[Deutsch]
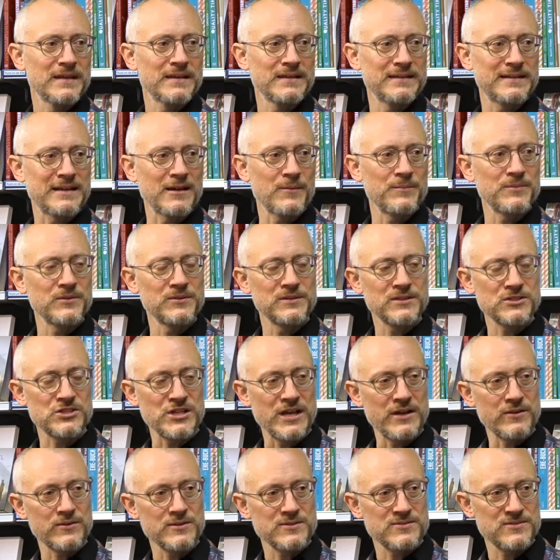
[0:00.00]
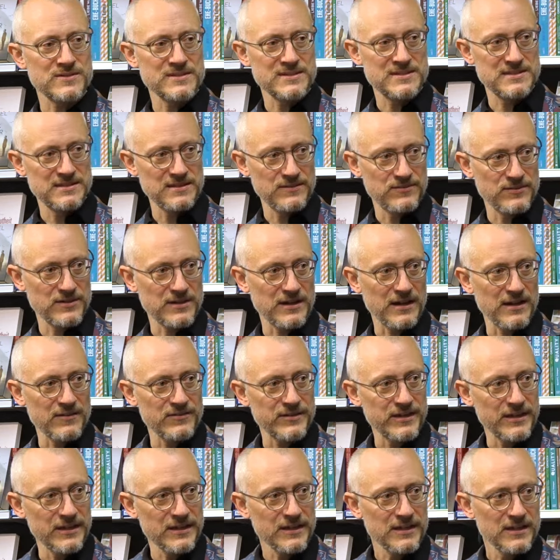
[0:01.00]
Ich glaube, die Unterscheidung ist von Steve
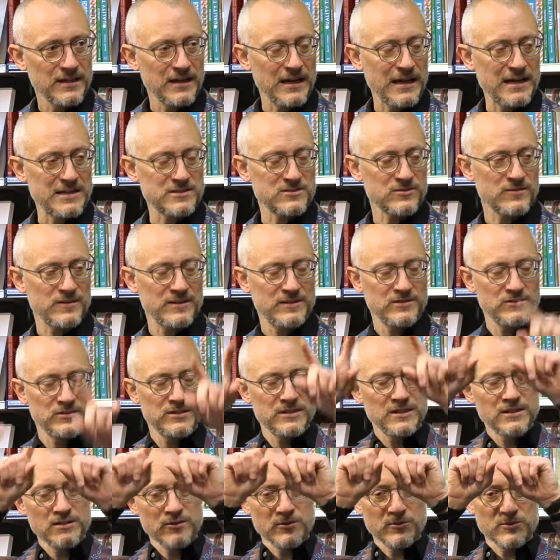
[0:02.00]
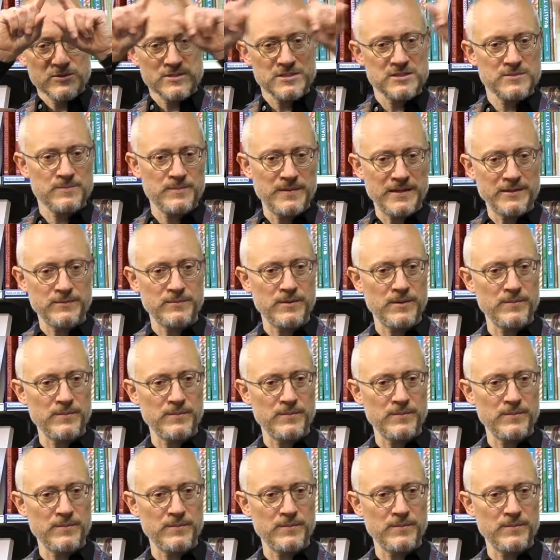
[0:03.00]
Covey. Also wenn du dir ein großes Blatt